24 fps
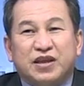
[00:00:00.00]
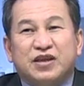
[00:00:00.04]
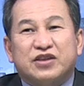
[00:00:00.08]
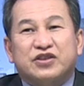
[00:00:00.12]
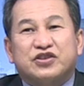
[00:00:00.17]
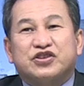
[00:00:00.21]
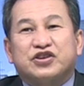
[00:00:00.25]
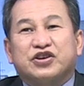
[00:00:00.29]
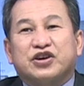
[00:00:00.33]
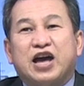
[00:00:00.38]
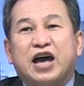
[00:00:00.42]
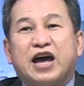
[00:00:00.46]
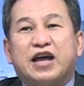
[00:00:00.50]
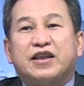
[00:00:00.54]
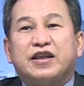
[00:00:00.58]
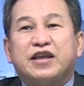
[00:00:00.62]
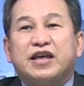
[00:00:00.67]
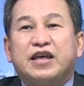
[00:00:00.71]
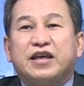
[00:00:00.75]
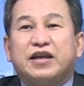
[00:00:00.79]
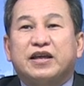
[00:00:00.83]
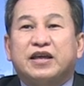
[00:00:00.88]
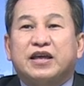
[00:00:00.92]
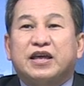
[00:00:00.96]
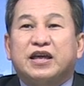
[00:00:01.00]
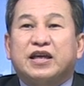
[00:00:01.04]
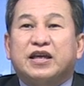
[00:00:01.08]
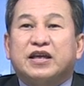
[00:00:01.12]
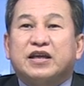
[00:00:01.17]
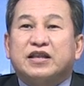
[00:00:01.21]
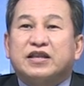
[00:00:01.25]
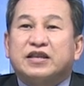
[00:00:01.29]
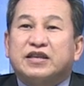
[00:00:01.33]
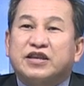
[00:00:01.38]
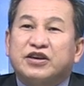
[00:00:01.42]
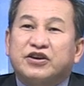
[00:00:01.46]
Trước hết,
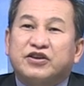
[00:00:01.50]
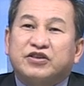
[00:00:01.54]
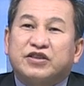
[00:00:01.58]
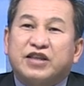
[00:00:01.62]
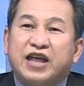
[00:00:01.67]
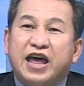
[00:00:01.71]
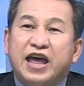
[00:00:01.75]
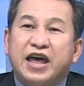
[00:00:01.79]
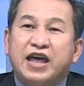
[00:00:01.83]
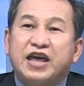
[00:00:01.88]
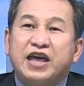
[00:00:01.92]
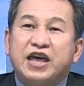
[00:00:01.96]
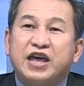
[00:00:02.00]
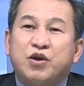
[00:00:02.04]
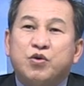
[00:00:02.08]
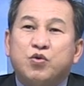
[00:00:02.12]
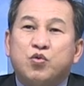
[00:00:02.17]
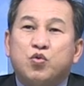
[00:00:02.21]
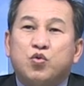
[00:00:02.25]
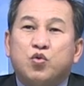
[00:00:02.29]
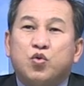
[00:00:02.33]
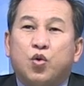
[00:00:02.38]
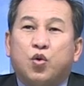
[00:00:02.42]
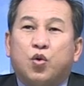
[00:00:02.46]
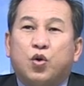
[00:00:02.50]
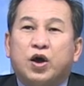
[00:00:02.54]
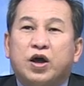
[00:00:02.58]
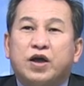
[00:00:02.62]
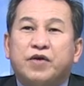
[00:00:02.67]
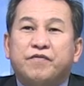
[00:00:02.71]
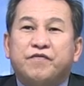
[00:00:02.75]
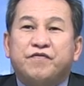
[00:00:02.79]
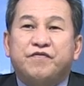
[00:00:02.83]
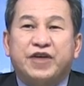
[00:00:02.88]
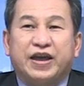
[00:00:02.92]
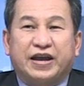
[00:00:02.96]
trước thế yếu
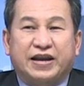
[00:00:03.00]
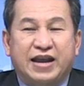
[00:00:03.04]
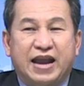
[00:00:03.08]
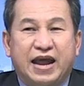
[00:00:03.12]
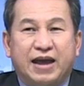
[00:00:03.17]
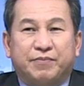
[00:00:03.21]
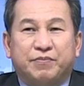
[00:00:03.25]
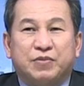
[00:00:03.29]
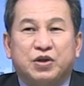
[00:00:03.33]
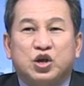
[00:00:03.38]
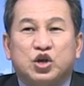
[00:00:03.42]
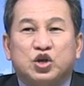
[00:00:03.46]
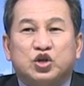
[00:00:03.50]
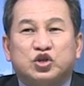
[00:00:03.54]
của Việt Nam,